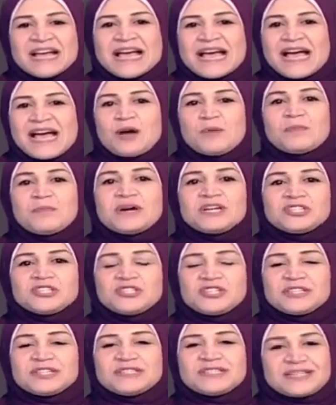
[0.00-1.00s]
هاو
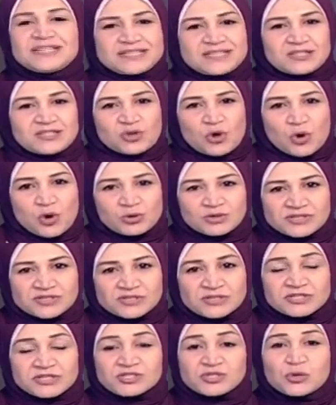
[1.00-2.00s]
ماتش داز ات
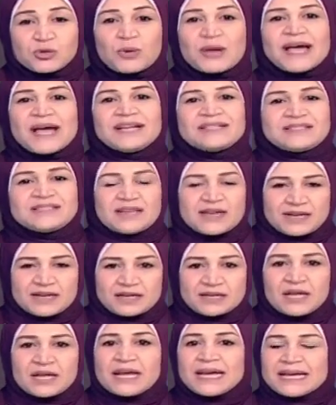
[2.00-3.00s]
كوست تو جيت ان